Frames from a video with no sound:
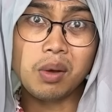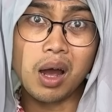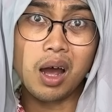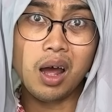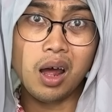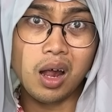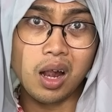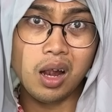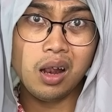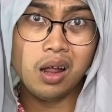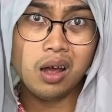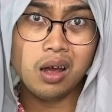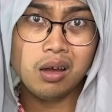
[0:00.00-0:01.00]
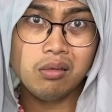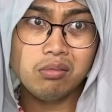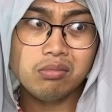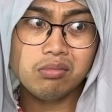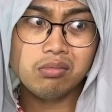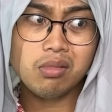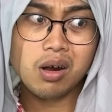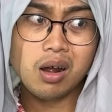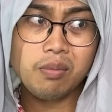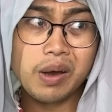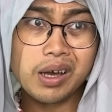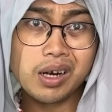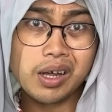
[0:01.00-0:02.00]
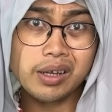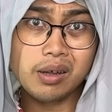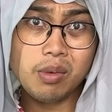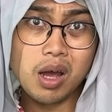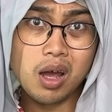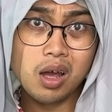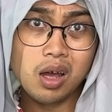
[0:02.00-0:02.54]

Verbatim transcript: mahal? Berapa harganya mah?